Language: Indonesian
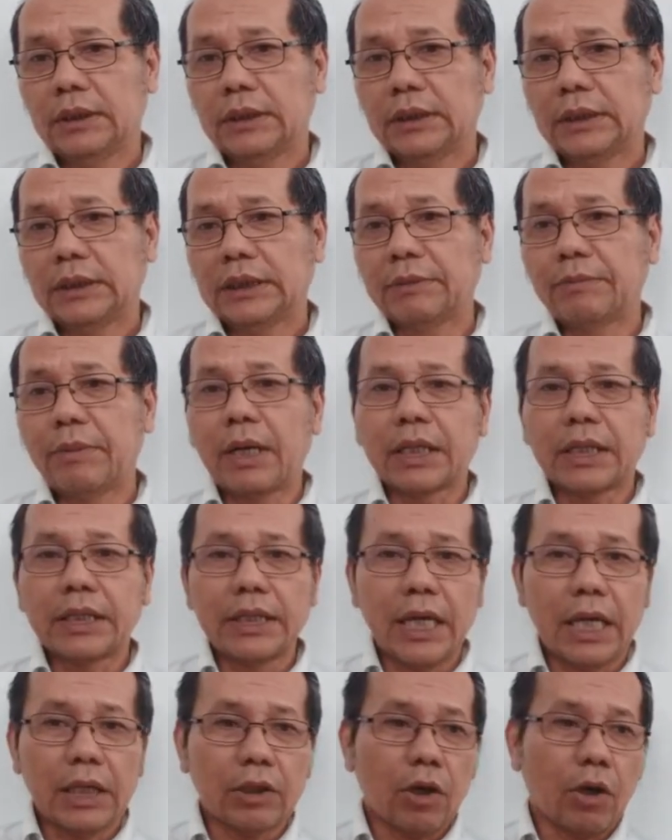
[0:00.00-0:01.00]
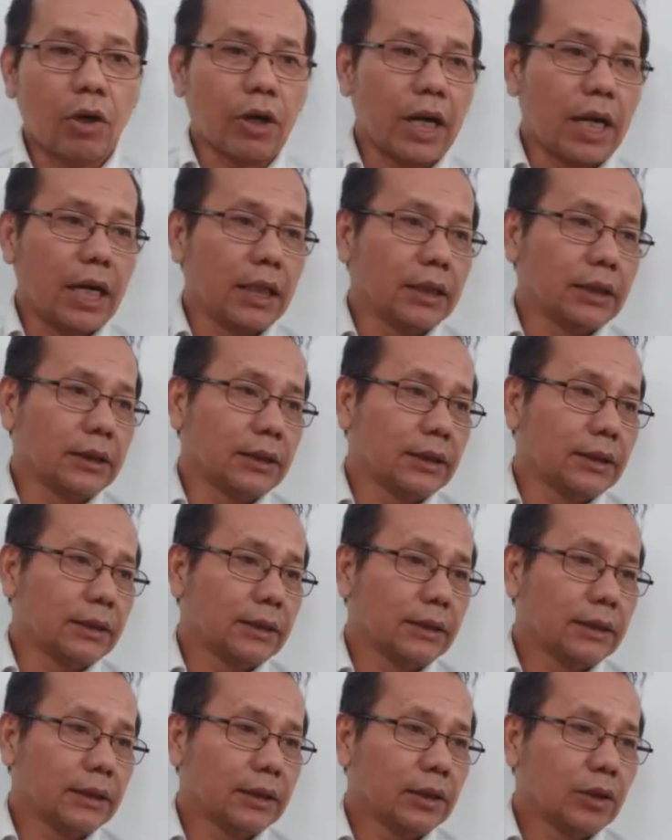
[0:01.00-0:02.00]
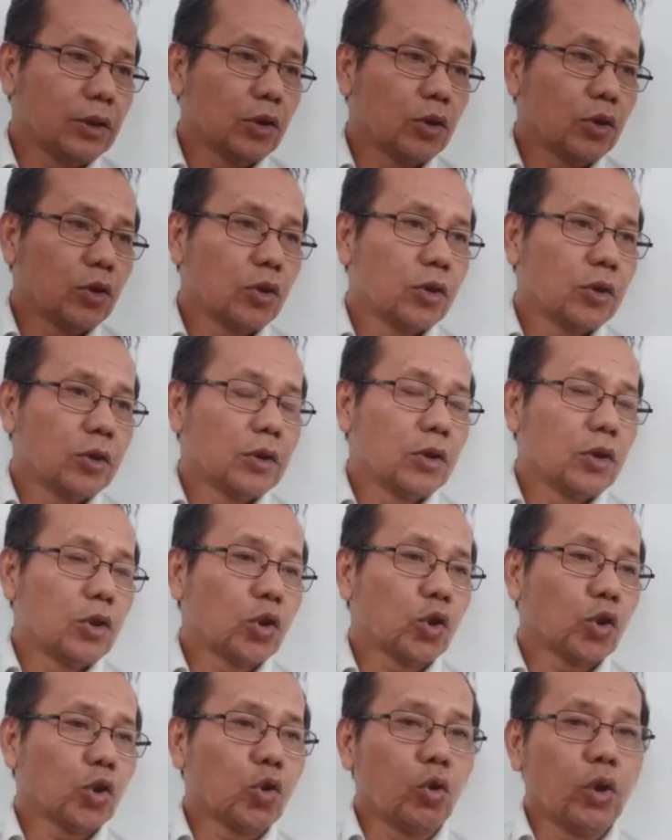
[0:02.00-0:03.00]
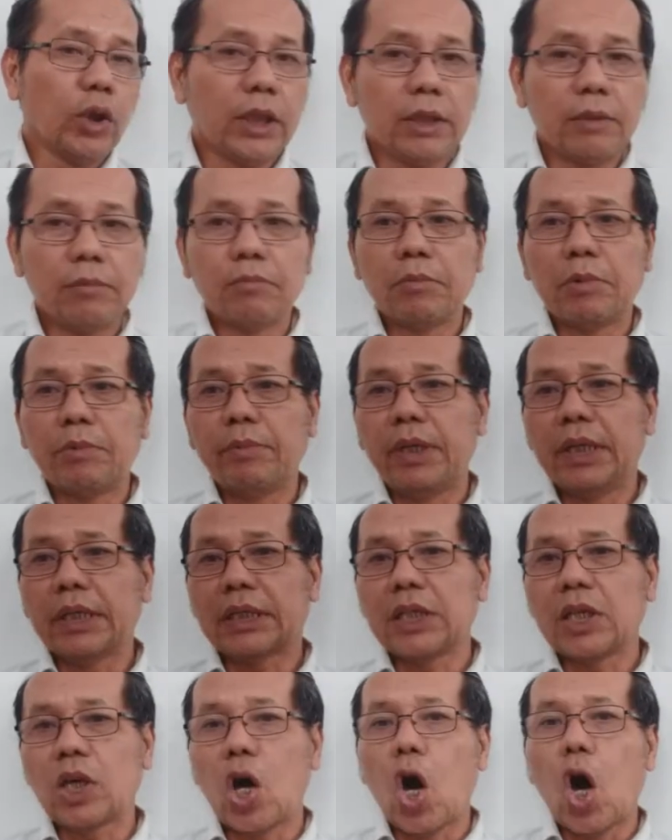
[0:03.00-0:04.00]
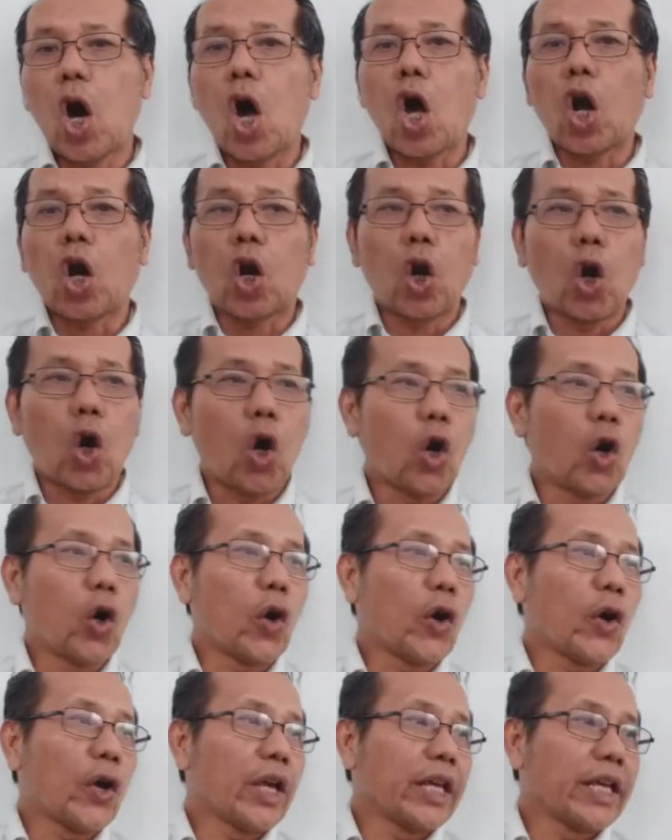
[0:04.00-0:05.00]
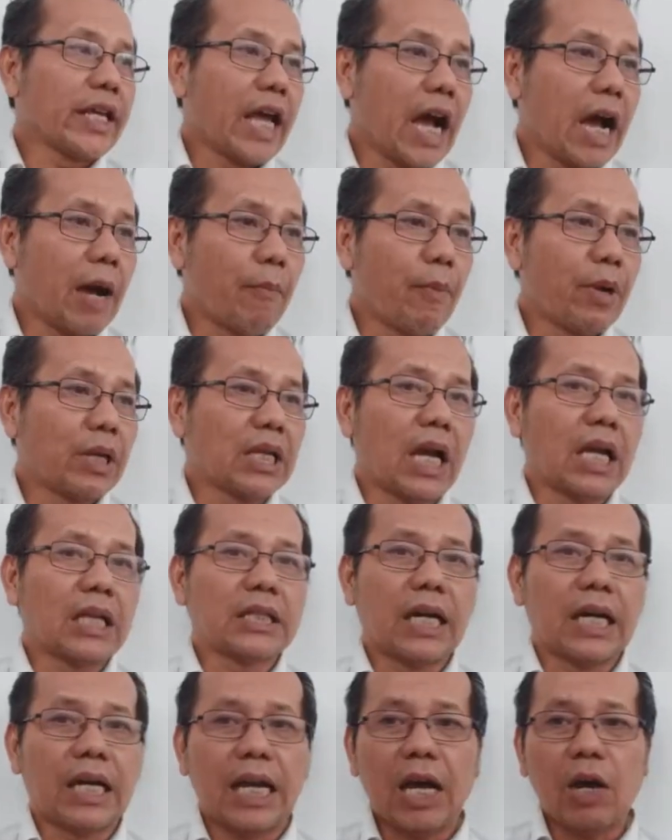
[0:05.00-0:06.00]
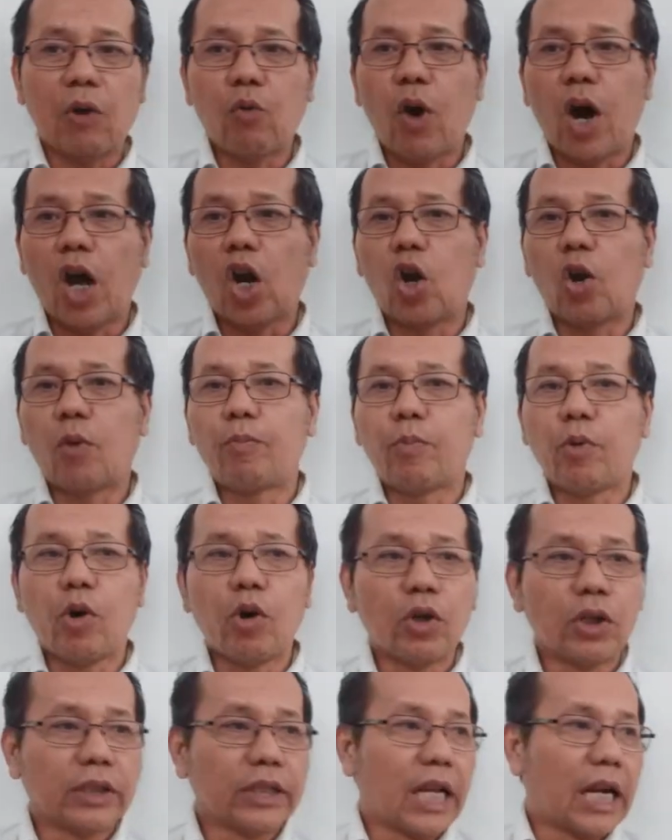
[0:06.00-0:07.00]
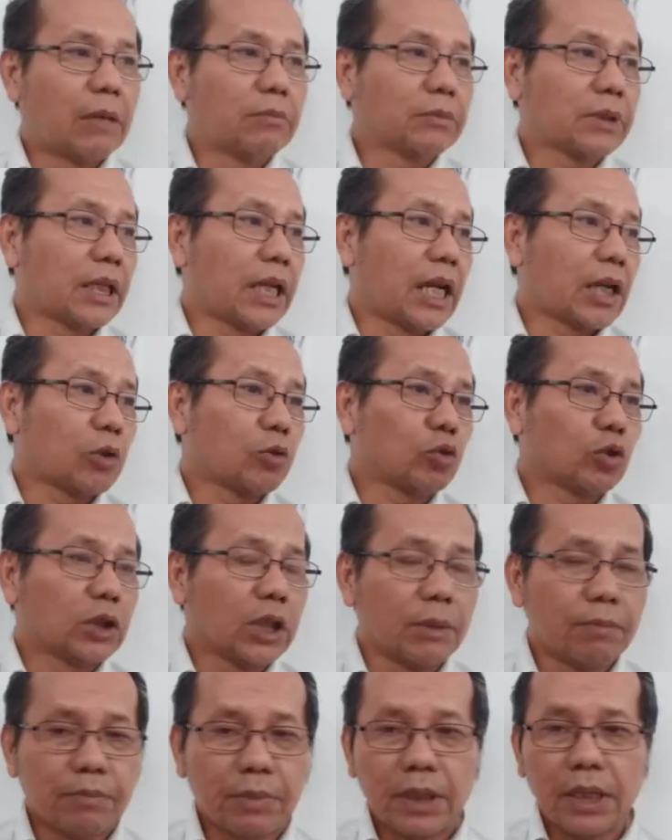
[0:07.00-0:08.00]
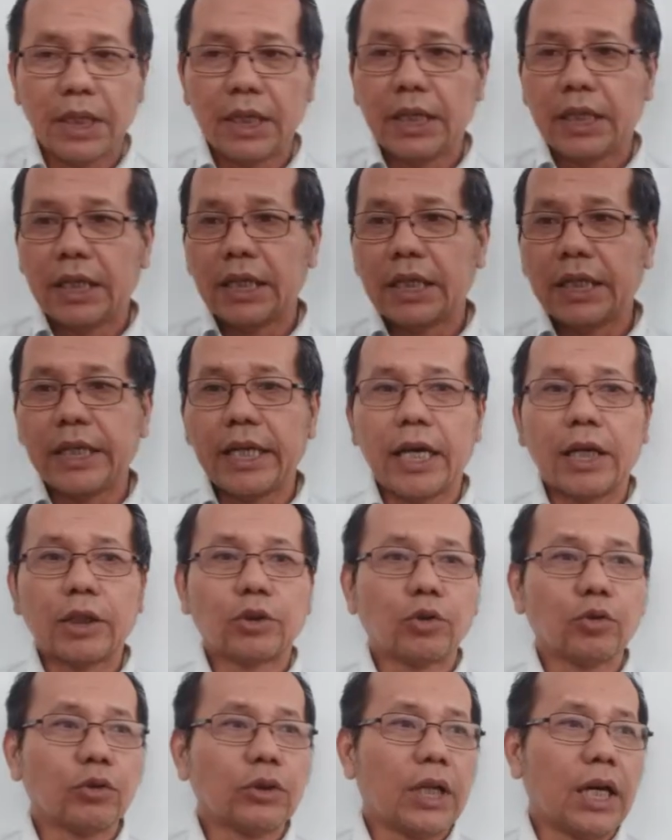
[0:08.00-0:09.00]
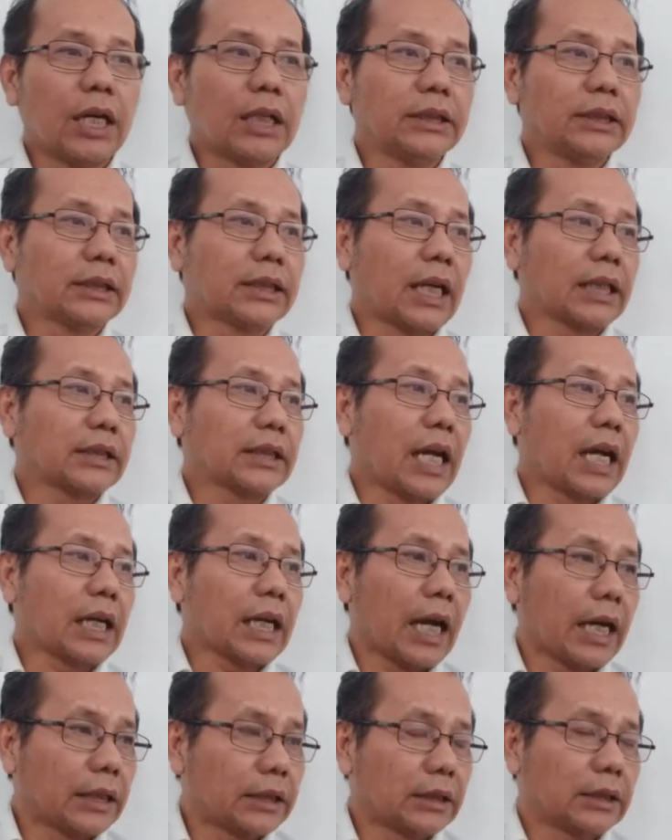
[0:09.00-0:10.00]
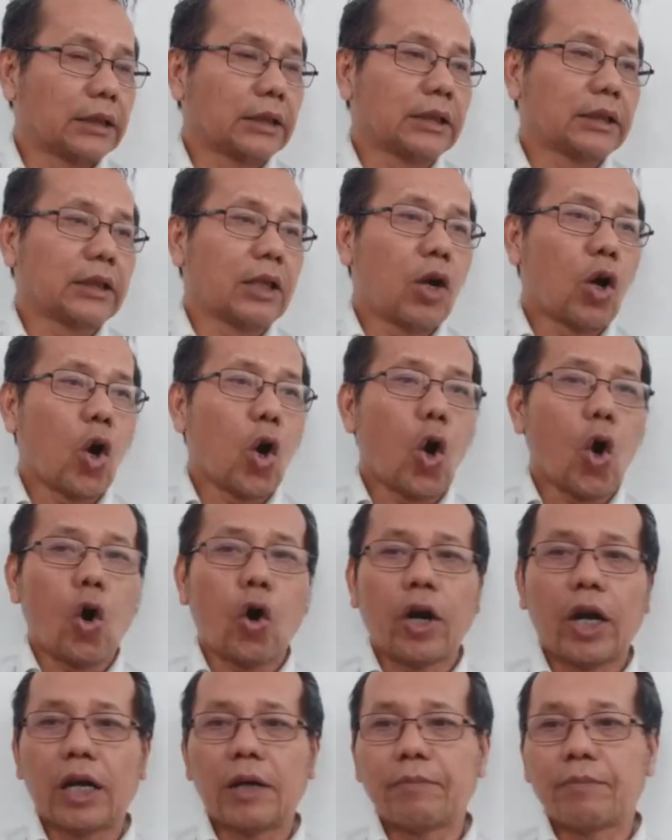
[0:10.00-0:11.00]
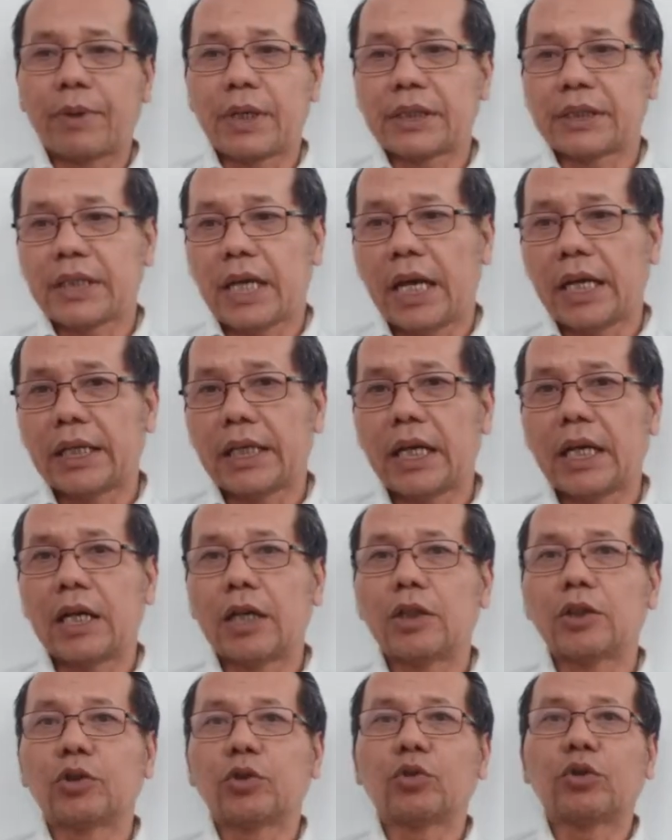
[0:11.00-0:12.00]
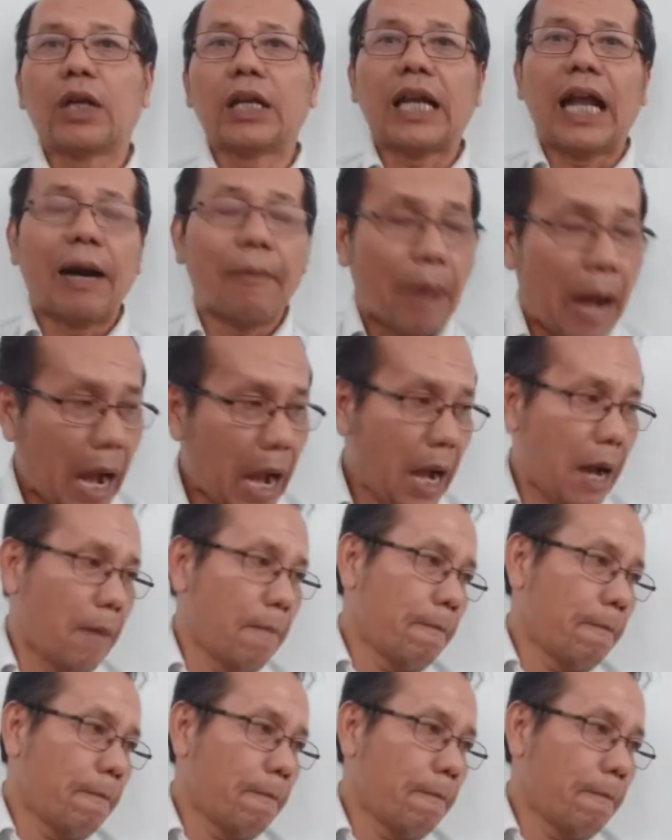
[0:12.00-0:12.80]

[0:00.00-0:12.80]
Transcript: sebagian orang sulit memiliki roh yang menyala walaupun dalam tanda kutip dia sudah dikatakan orang percaya sudah lama.